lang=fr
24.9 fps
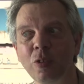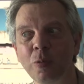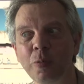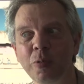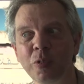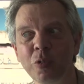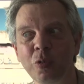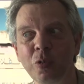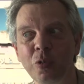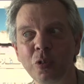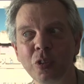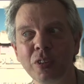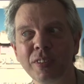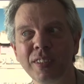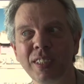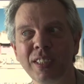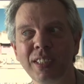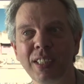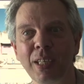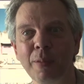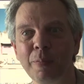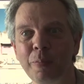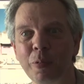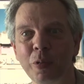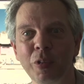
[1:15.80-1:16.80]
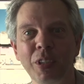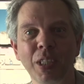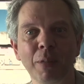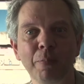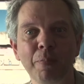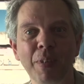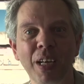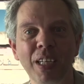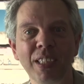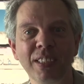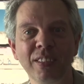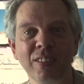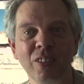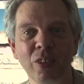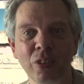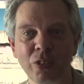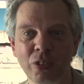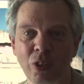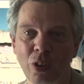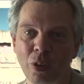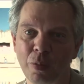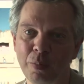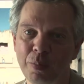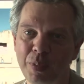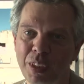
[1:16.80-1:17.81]
obscures, c'est un peu des belles
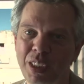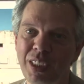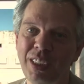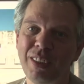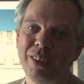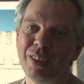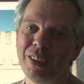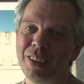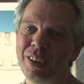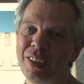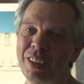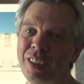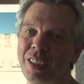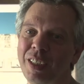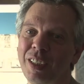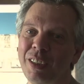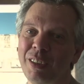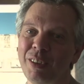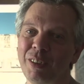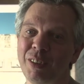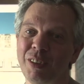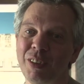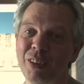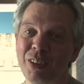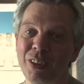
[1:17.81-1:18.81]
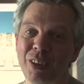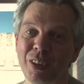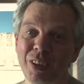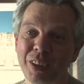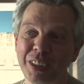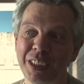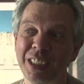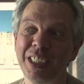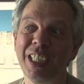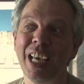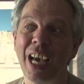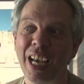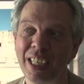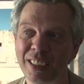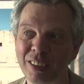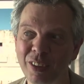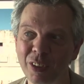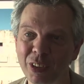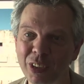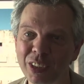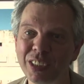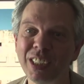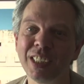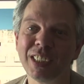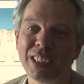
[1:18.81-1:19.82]
endormies qui
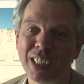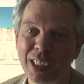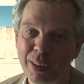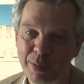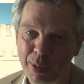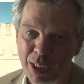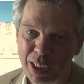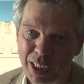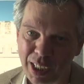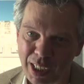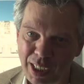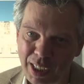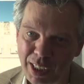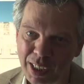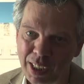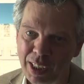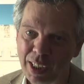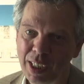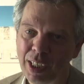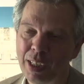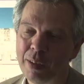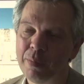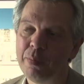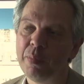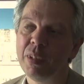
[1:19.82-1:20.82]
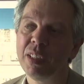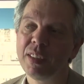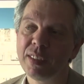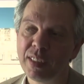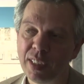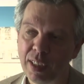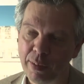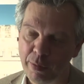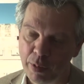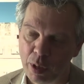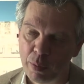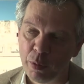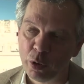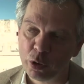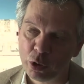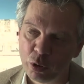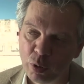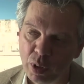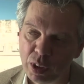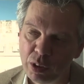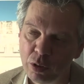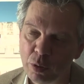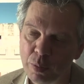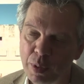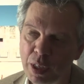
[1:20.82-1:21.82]
attendent d'être réveillées. Mais ce qui est vraiment
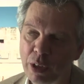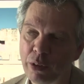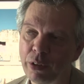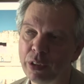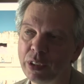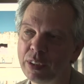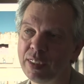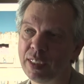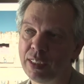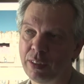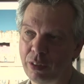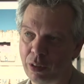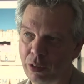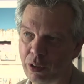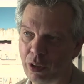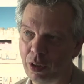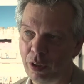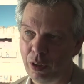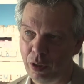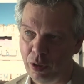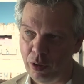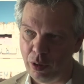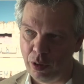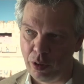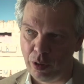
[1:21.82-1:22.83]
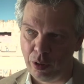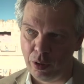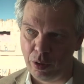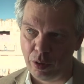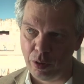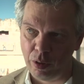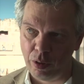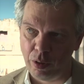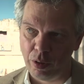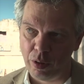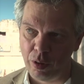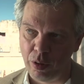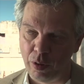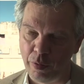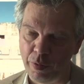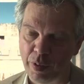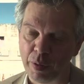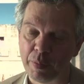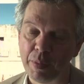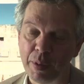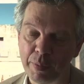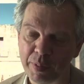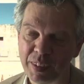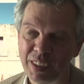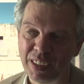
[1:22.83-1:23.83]
chouette au Maroc, c'est que, enfin,
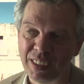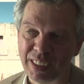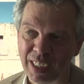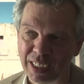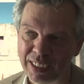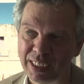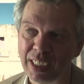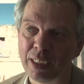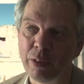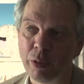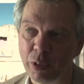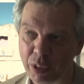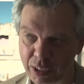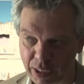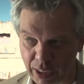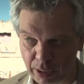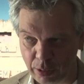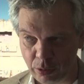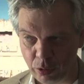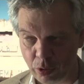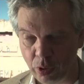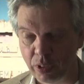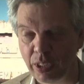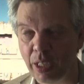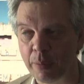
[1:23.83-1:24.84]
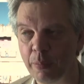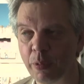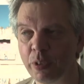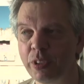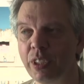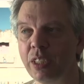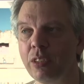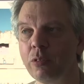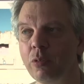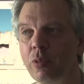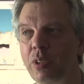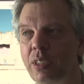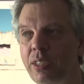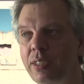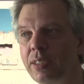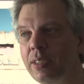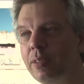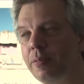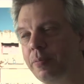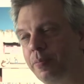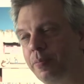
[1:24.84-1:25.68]
même si certaines ont été totalement détruites,